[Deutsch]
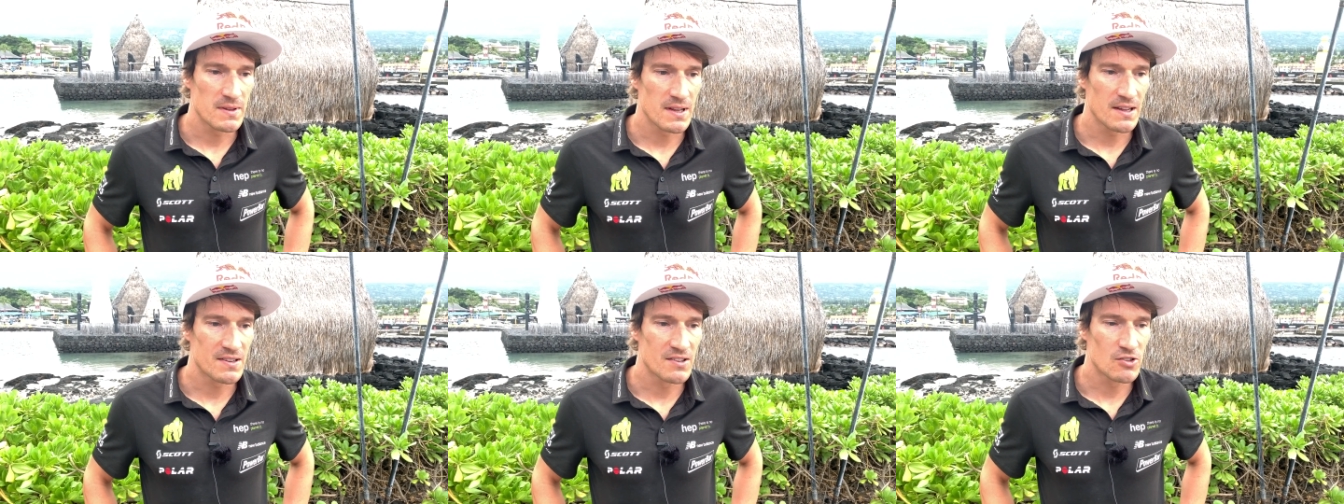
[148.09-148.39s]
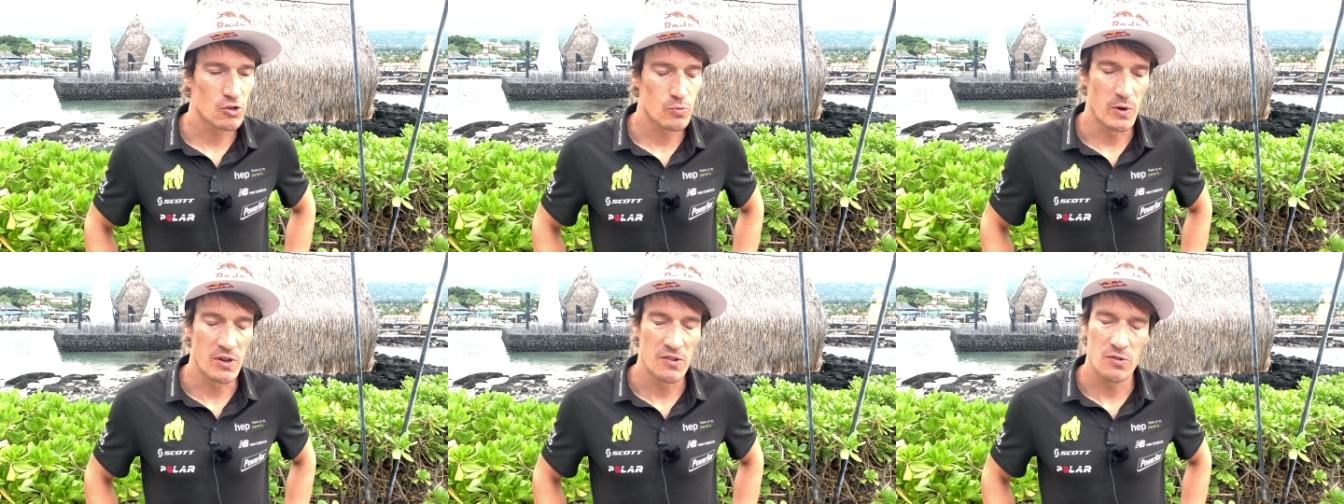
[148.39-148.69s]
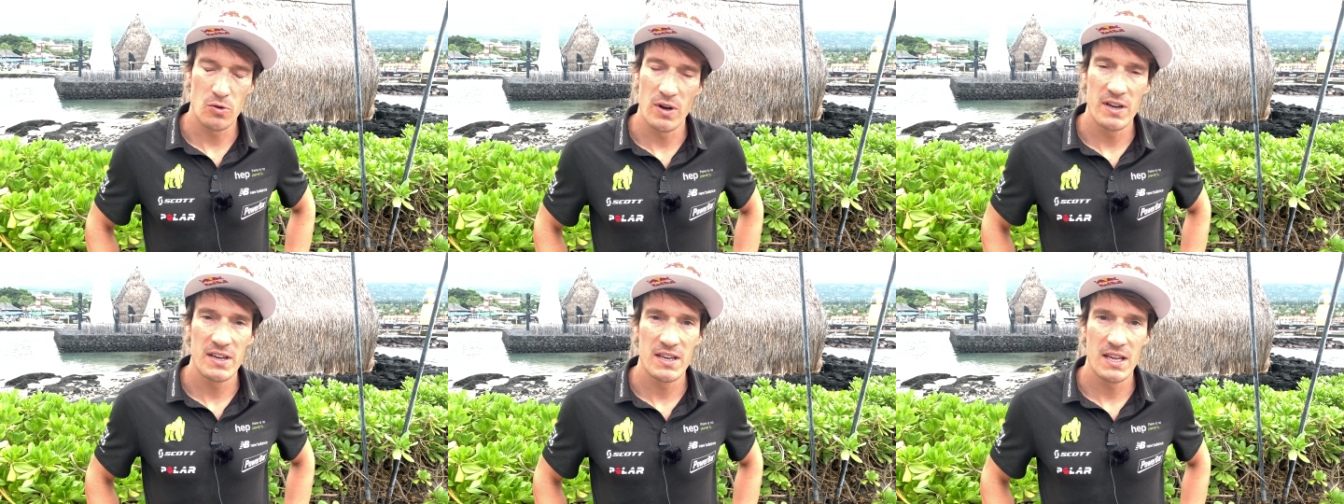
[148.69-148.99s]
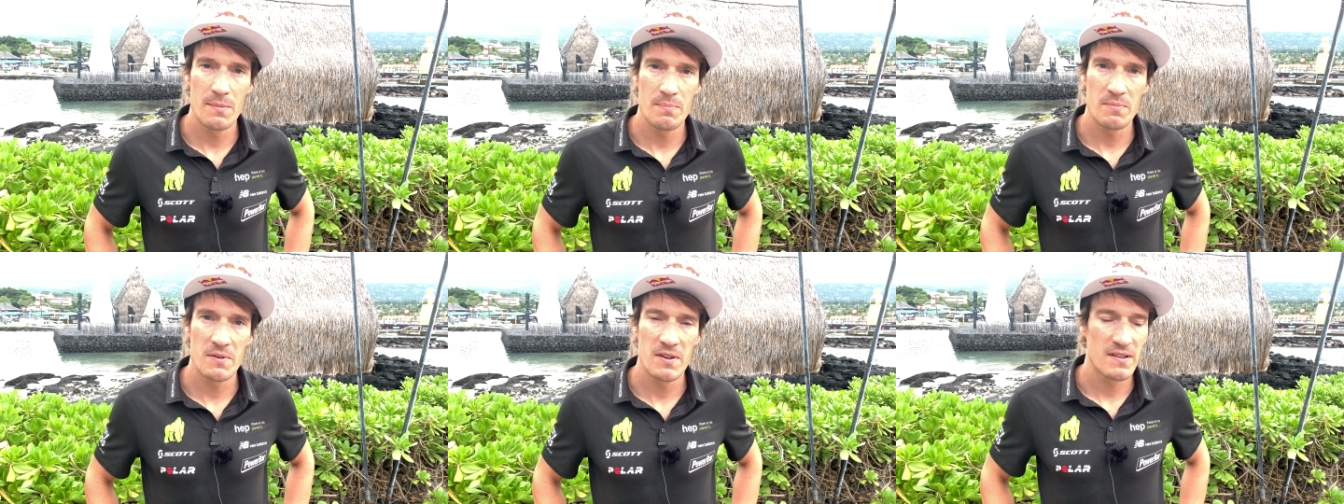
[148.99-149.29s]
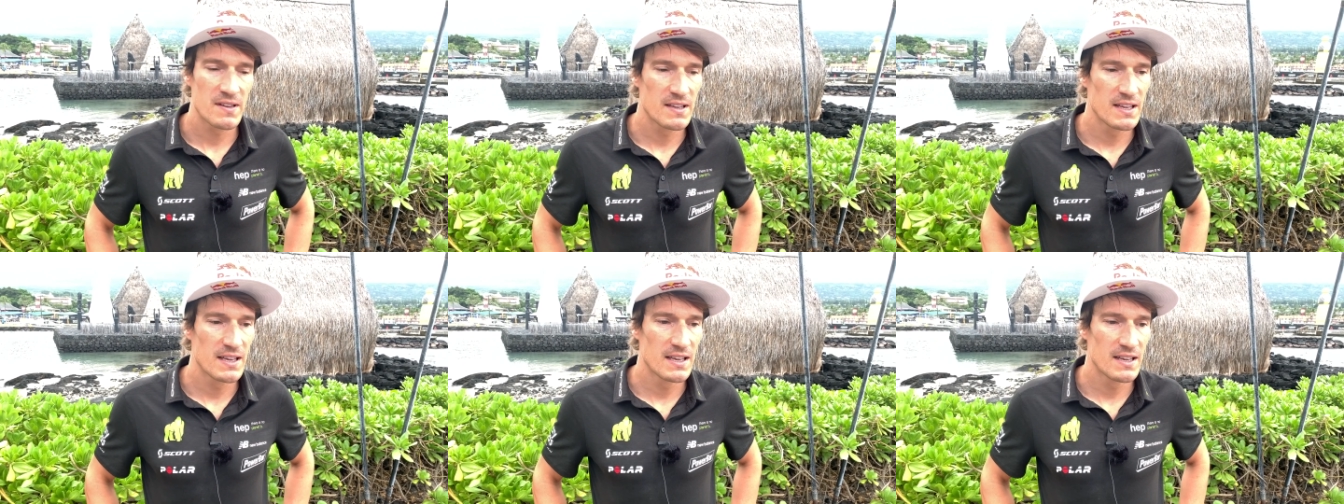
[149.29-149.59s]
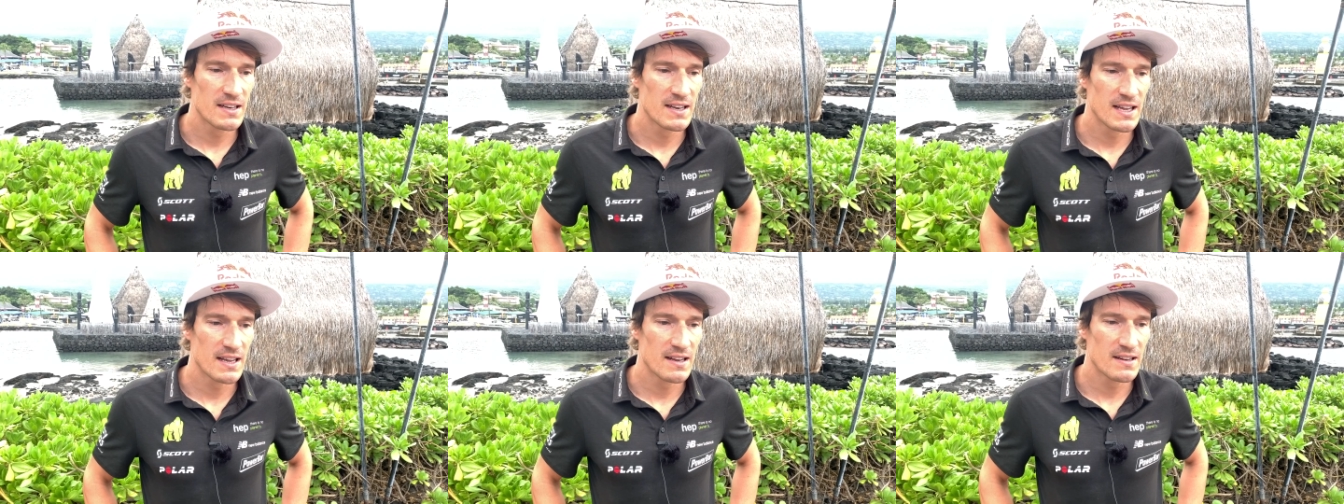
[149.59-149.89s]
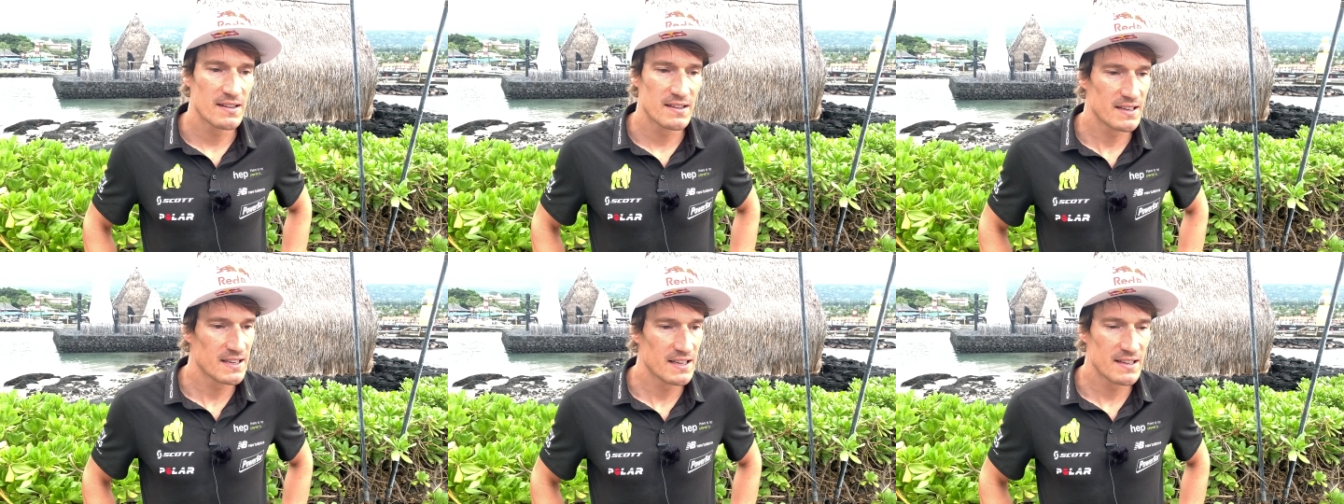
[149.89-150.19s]
dass es Sponsoren gibt, die die,
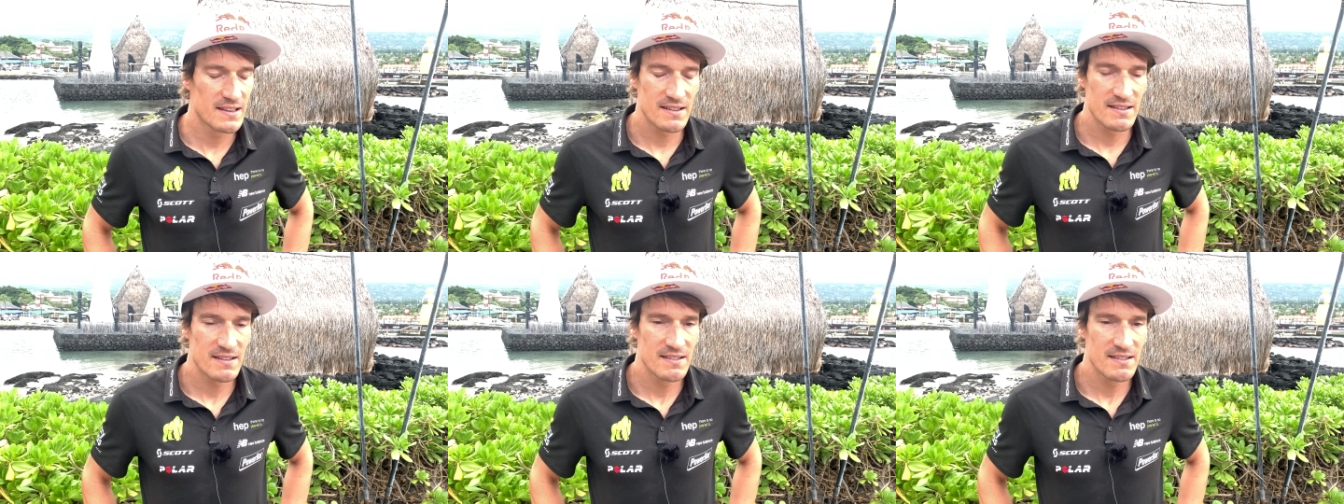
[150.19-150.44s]
die